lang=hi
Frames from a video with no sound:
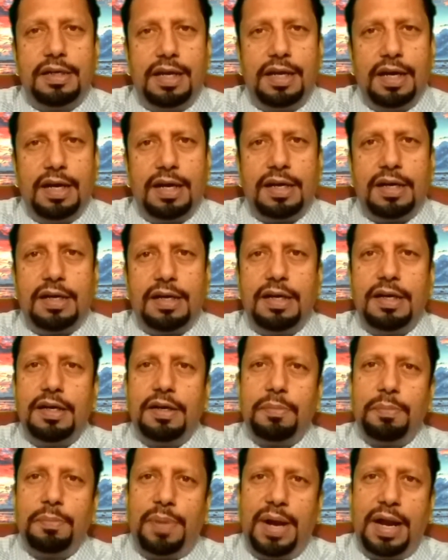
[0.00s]
डर
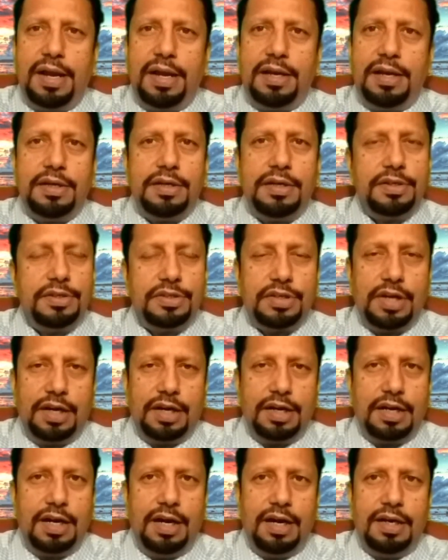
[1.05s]
भय
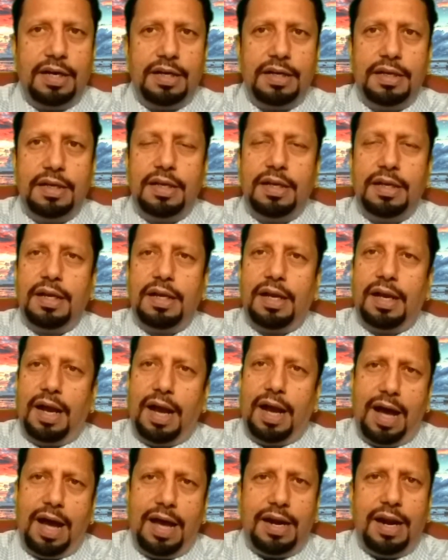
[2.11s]
शंका
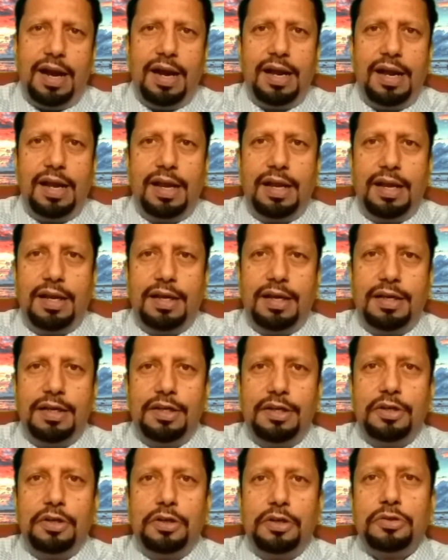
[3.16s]
आ रहा है
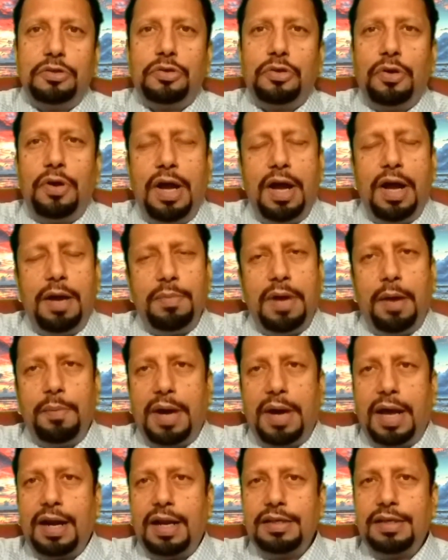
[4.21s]
तो हम
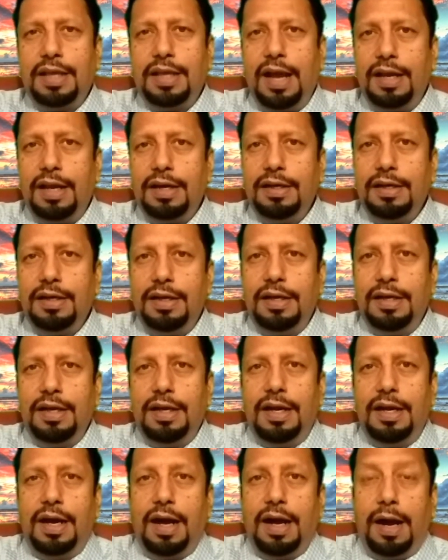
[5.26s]
हमारा ध्यान
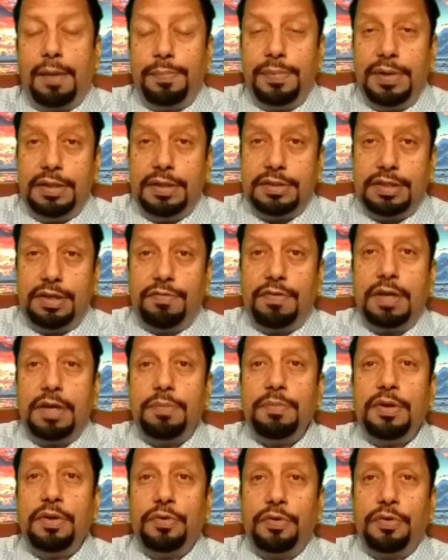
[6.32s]
अपने जीवन
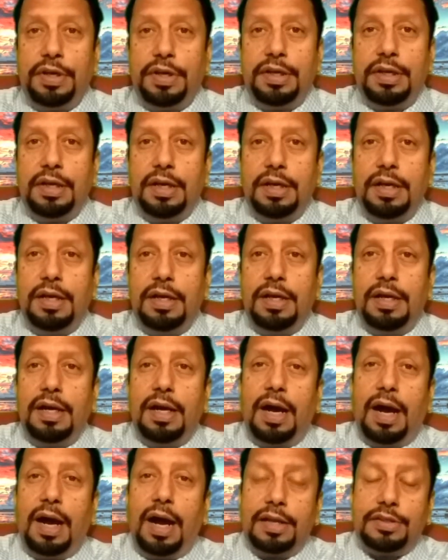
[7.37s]
में हुई
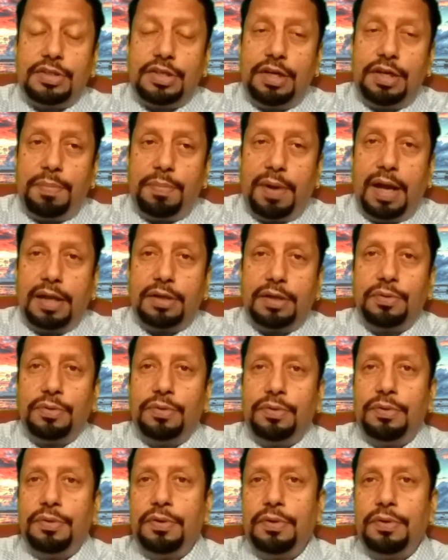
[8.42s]
अच्छी बातों
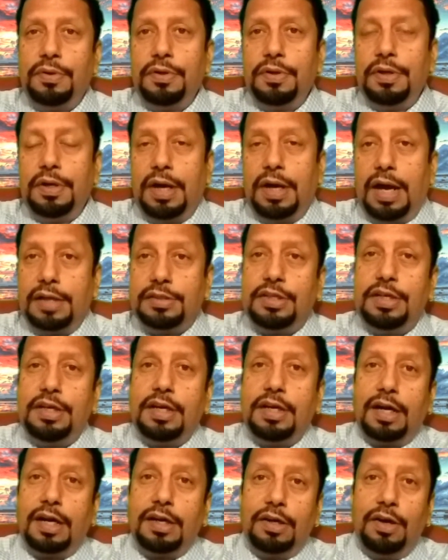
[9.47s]
अच्छी
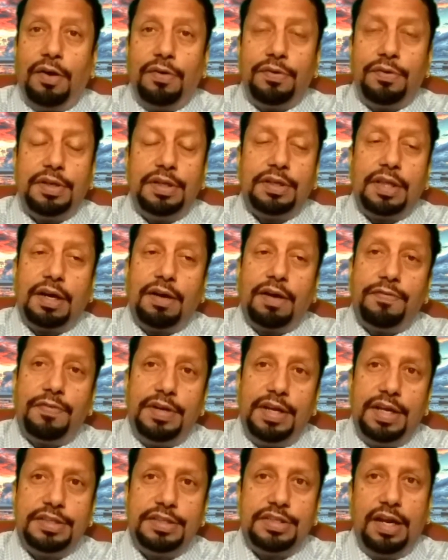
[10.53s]
घटनाओं की तरफ
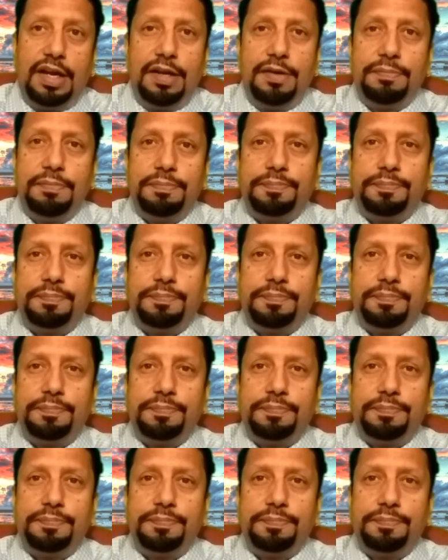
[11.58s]
ले जाएं।